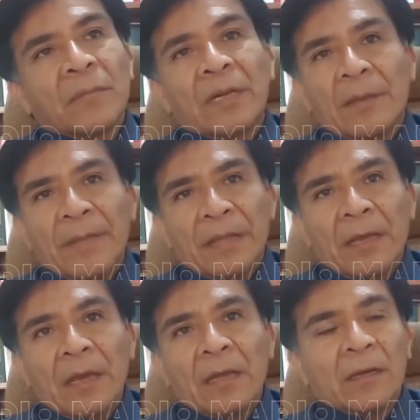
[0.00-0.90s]

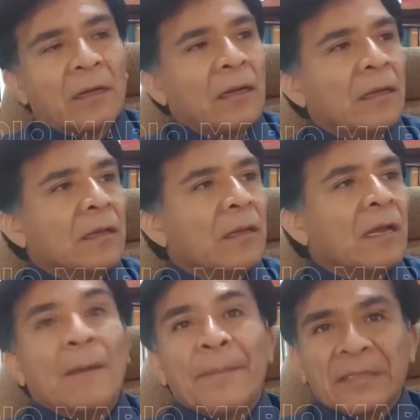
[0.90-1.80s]
remediar, hay
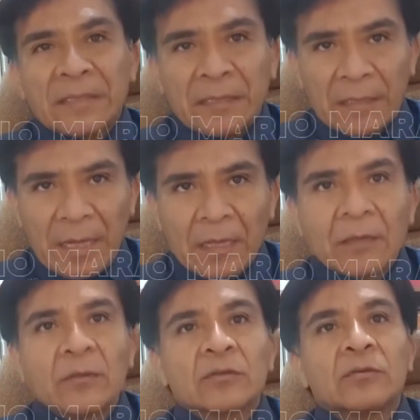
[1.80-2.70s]
que capacitar
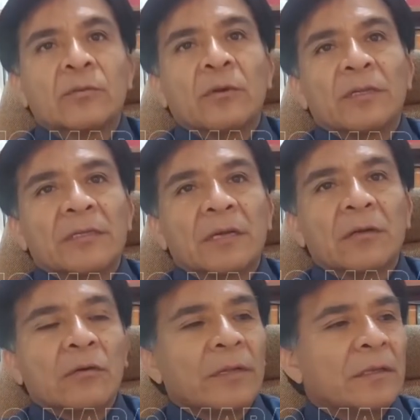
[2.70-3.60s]
a nuestros policías
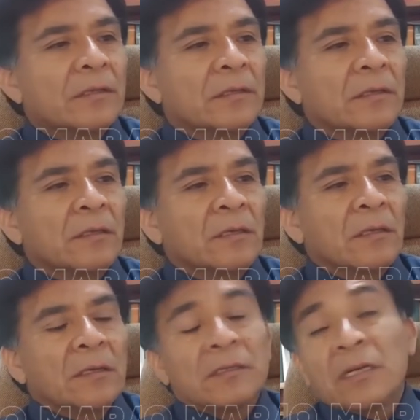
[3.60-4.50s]
jóvenes.
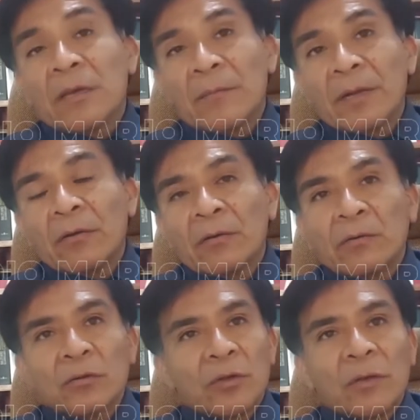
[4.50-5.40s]
Sin
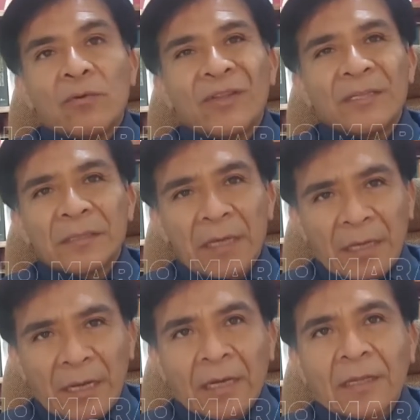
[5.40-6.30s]
embargo, yo debo
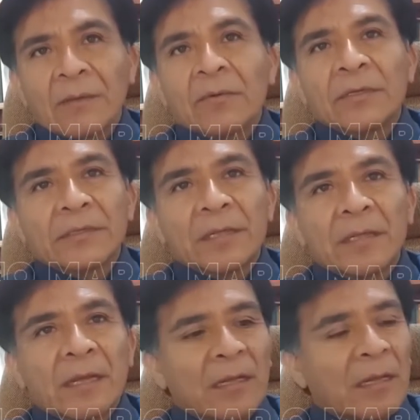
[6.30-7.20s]
destacar, debo
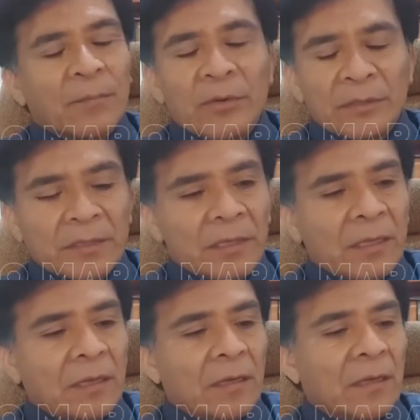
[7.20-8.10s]
resaltar, en la
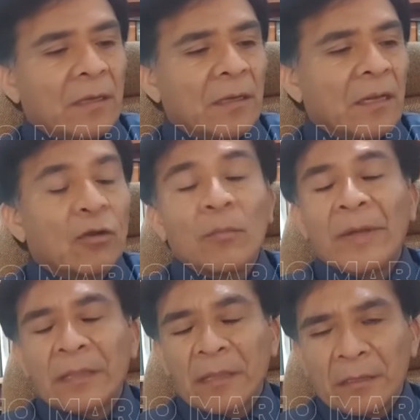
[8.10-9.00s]
policía de la
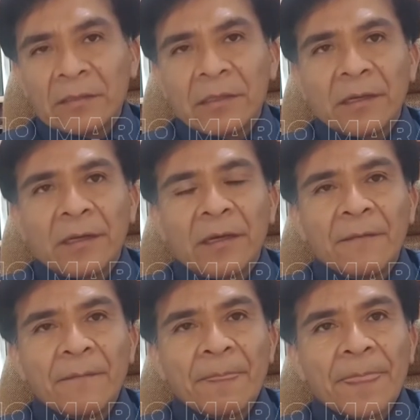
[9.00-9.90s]
comandancia de
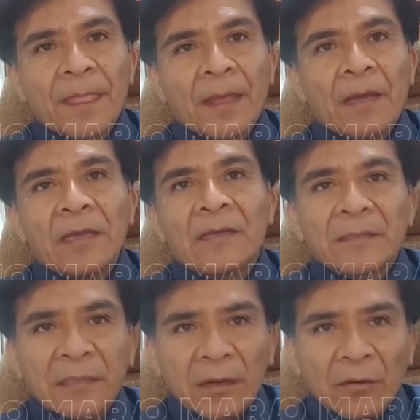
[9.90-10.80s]
Jaén hay
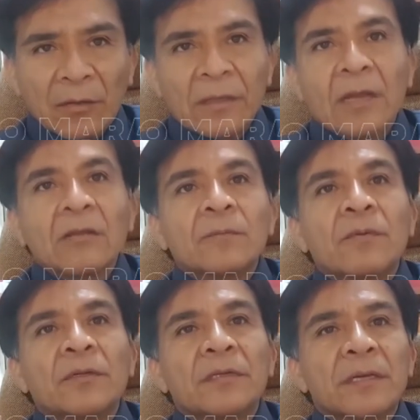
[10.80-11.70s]
extraordinarios
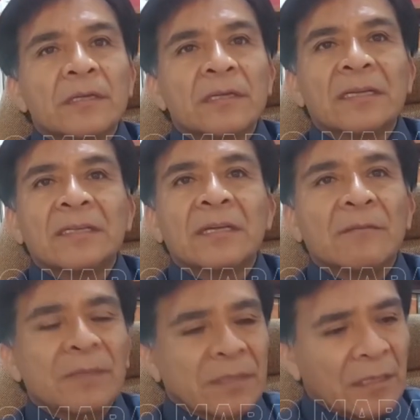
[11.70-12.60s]
policías que hacen
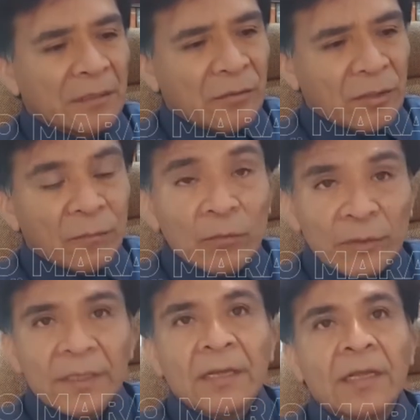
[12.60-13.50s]
investigaciones
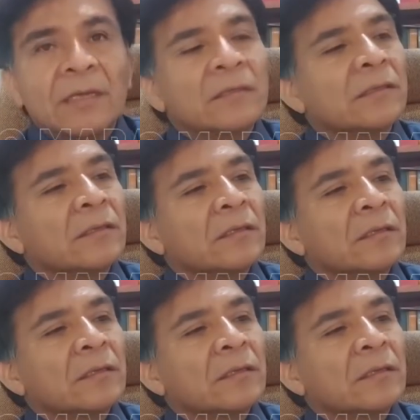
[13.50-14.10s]
muy serias,